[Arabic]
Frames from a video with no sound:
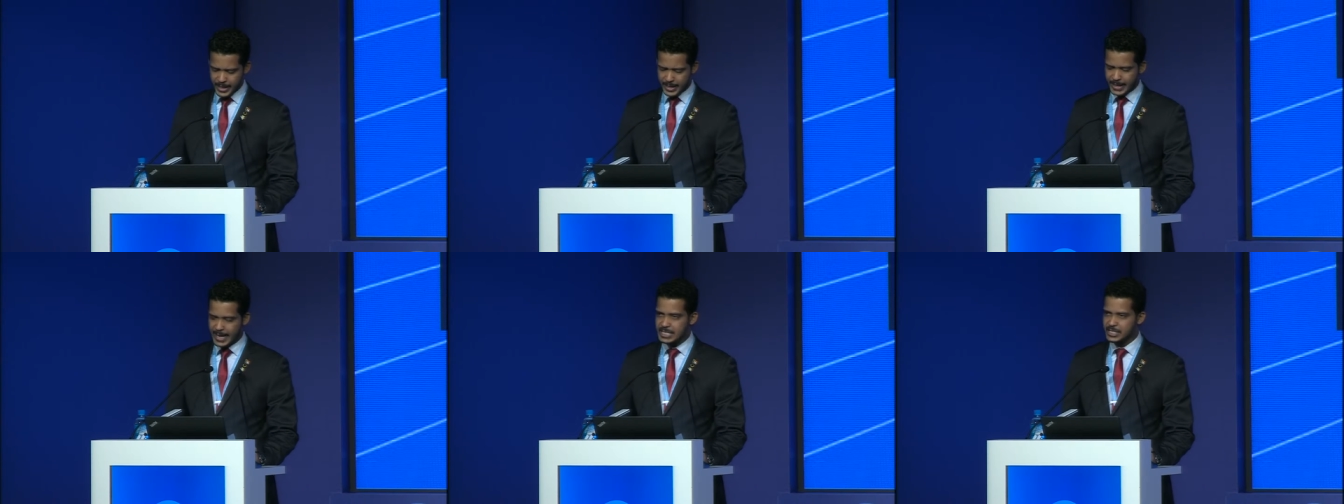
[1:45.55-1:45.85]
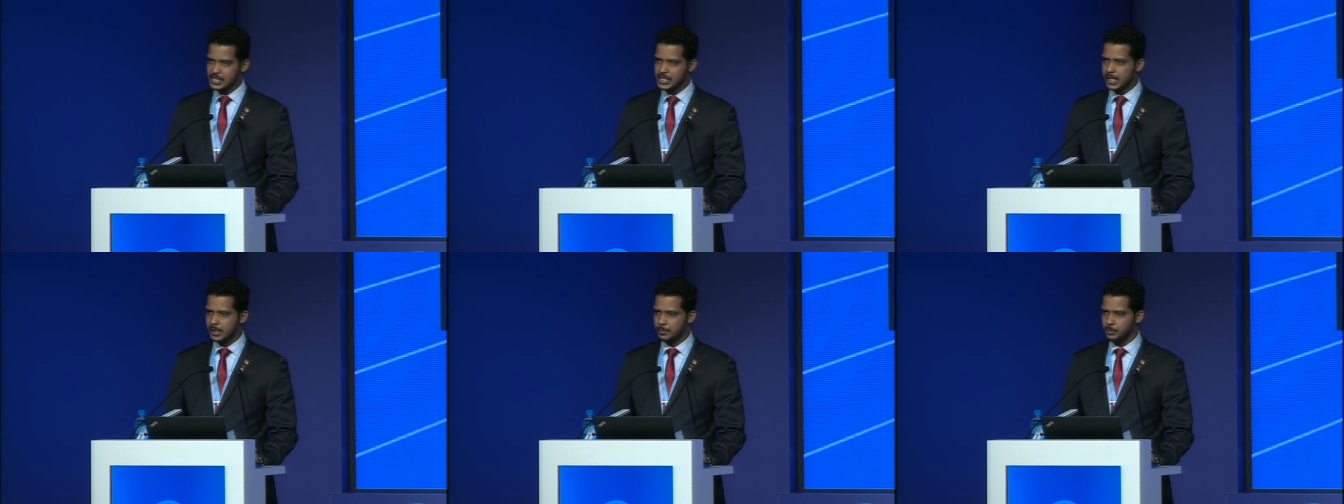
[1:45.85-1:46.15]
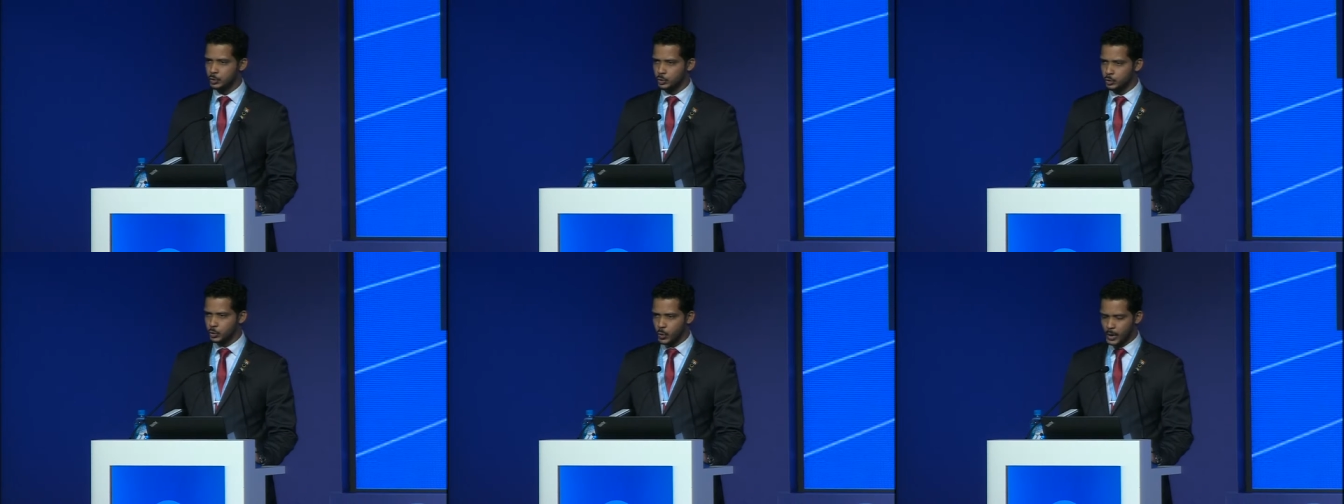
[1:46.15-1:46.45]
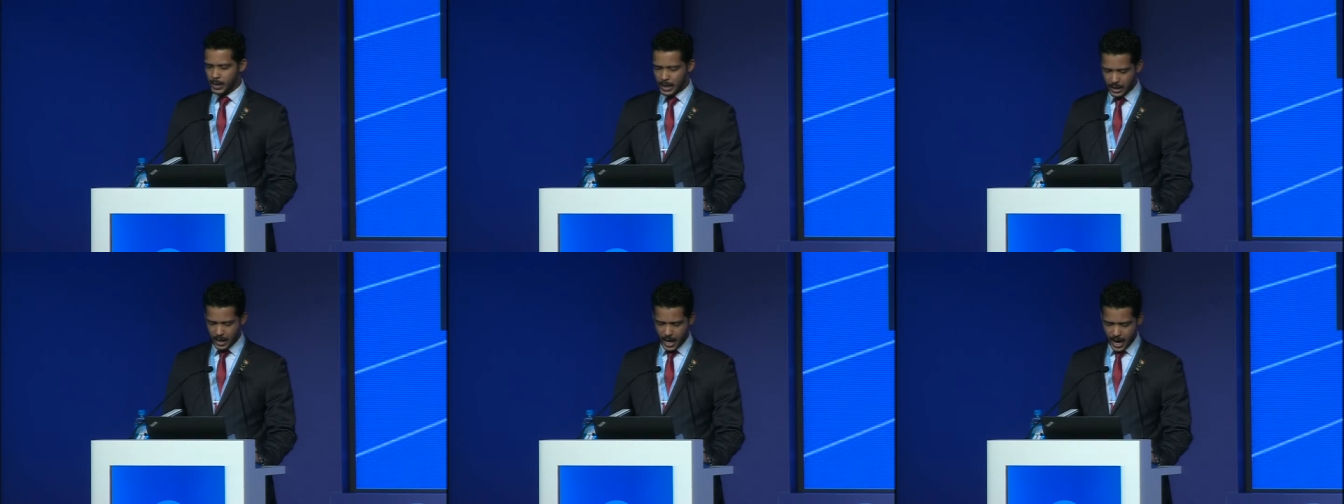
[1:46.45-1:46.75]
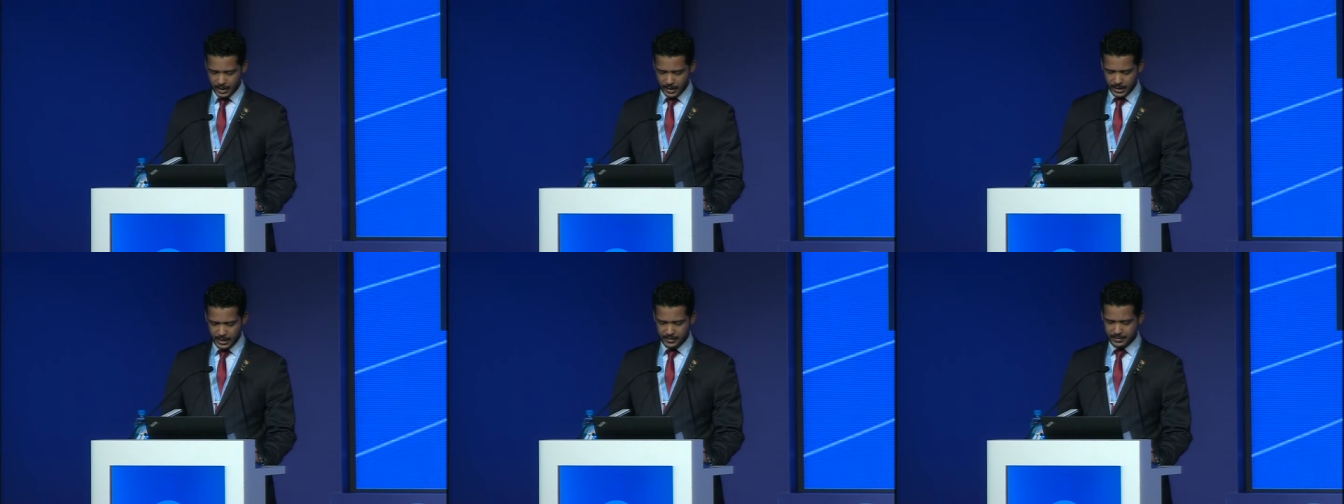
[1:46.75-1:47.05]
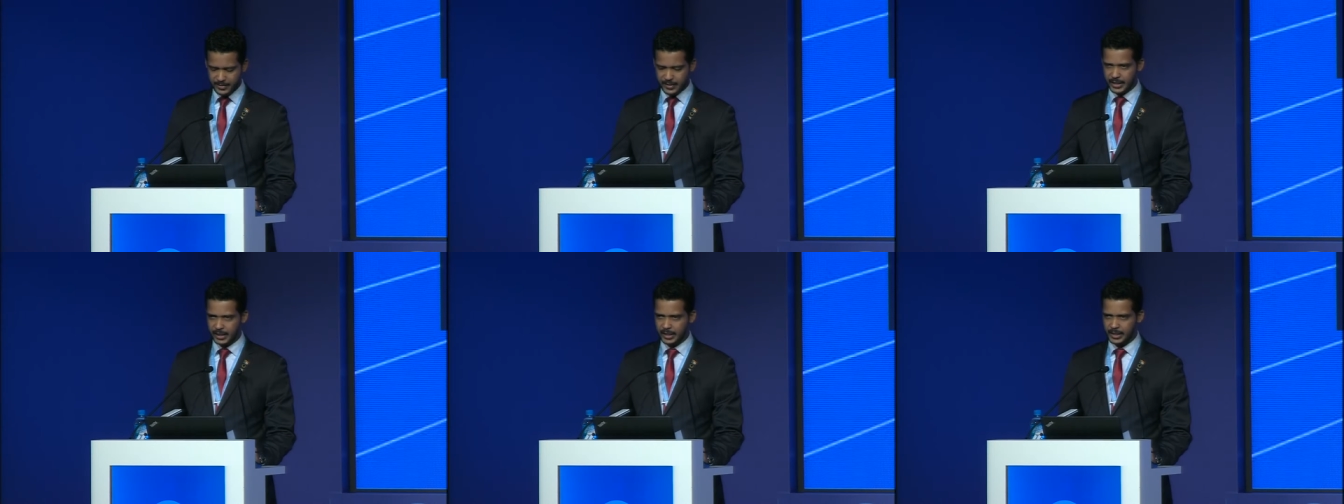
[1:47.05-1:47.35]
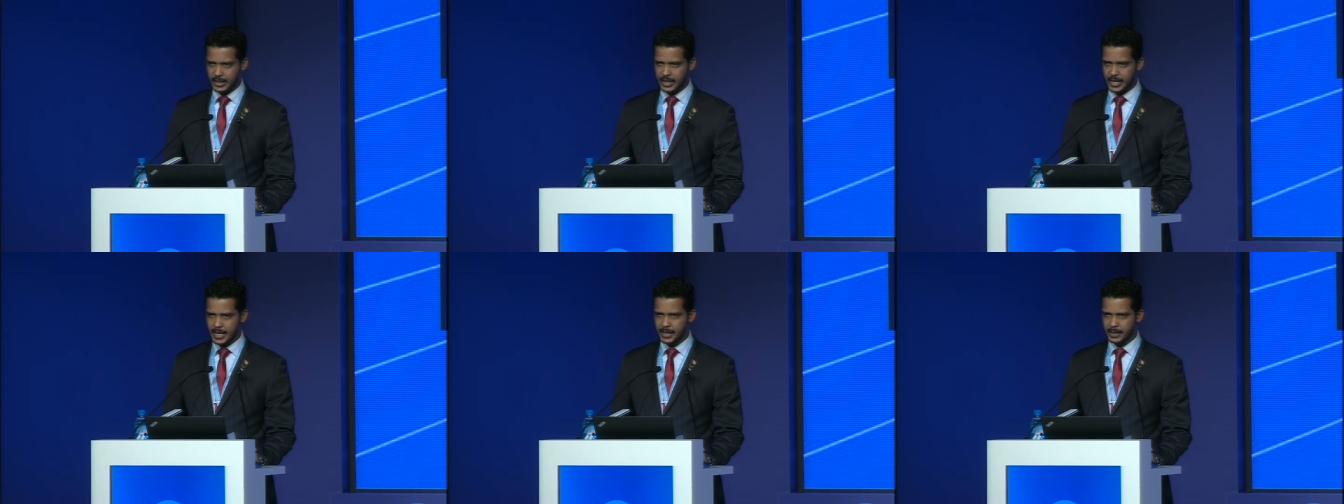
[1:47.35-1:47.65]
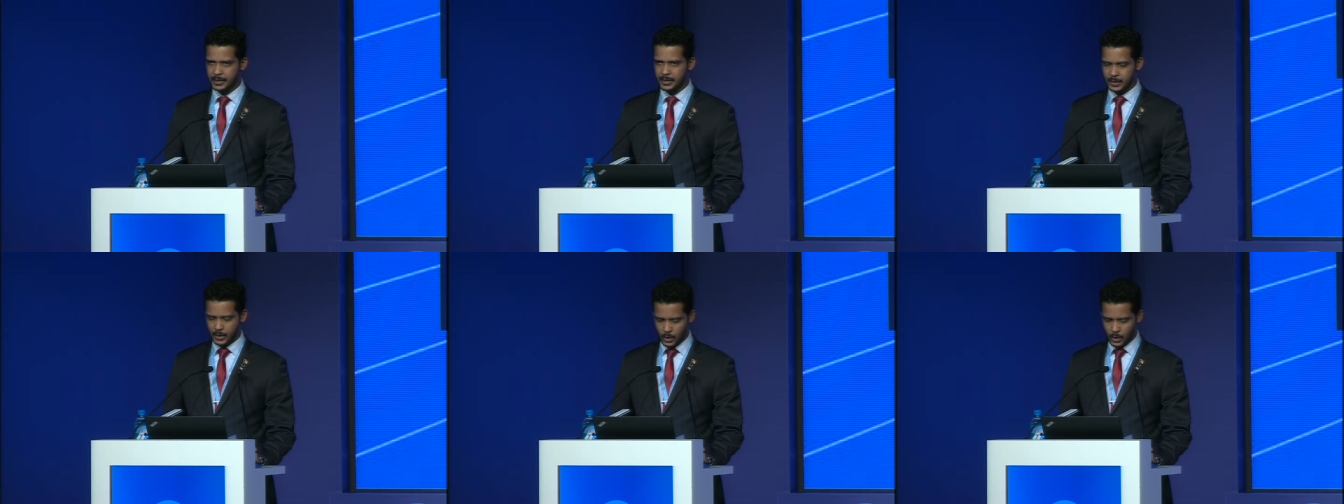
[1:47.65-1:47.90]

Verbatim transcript: كثير من دول القارة الإفريقية